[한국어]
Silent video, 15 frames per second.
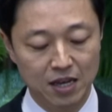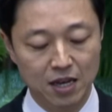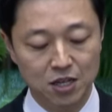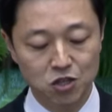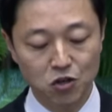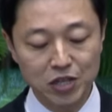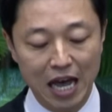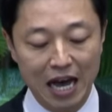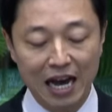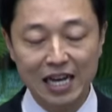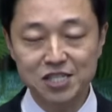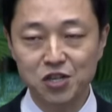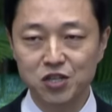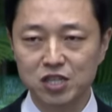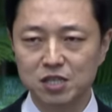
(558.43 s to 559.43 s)
더
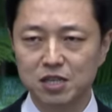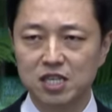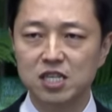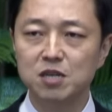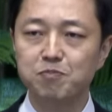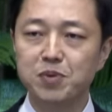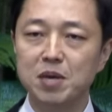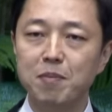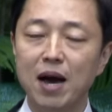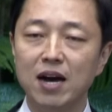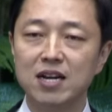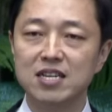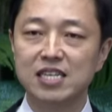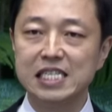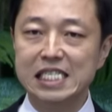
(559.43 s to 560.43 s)
나아가서는 그
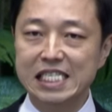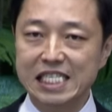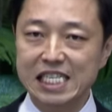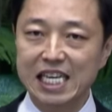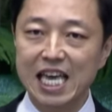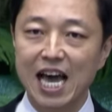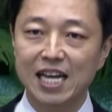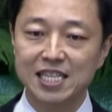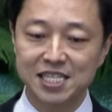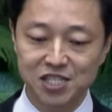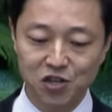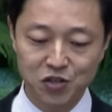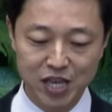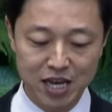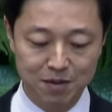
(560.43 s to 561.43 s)
비방을 그치게 하는
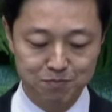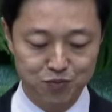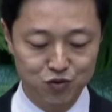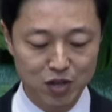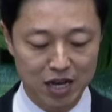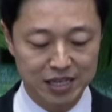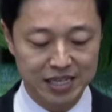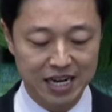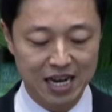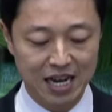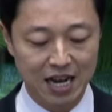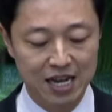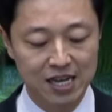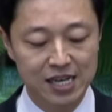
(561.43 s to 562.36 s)
선행뿐 아니라